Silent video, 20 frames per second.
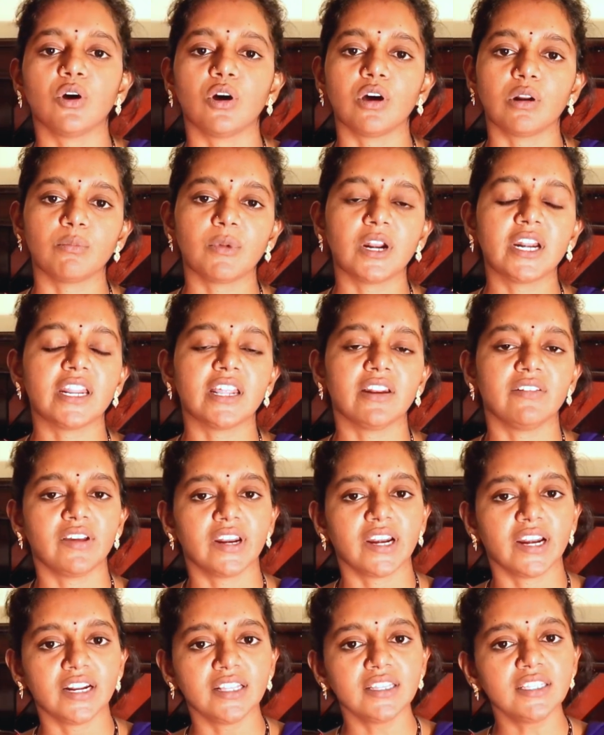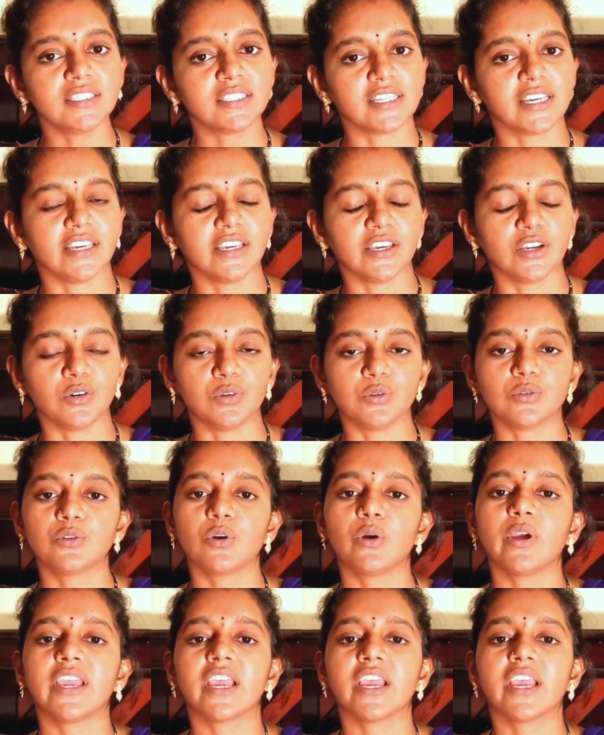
నార్మల్ డెలివరీ అనేది చెయ్యరు సో